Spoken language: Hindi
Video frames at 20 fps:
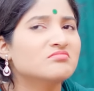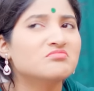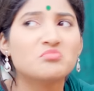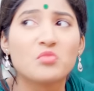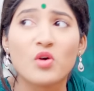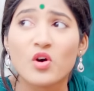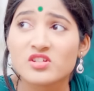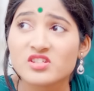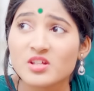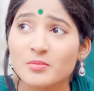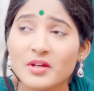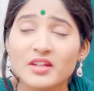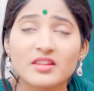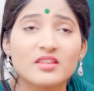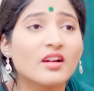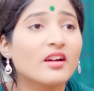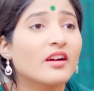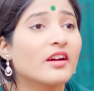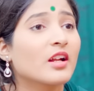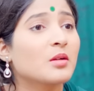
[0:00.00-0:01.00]
मौसम
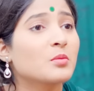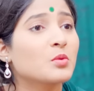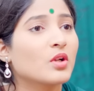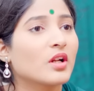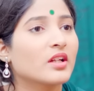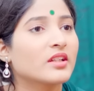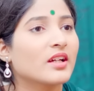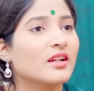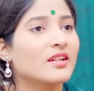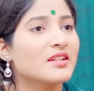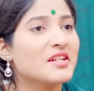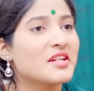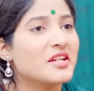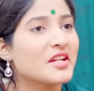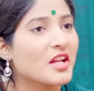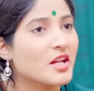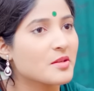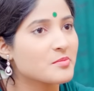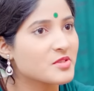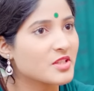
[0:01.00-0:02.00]
कितना गर्म हो रहा था
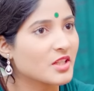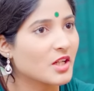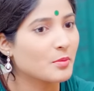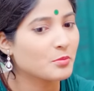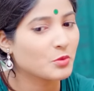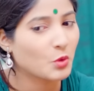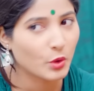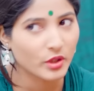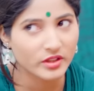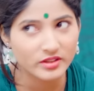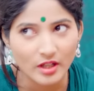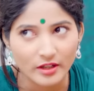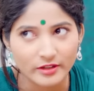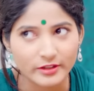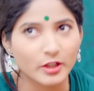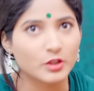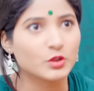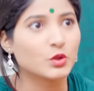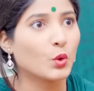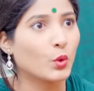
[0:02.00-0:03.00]
कम से कम थोड़ी
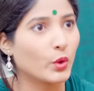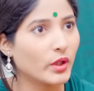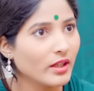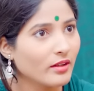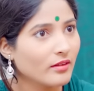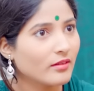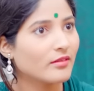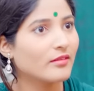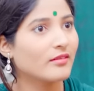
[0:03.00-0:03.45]
ठंडक तो हुई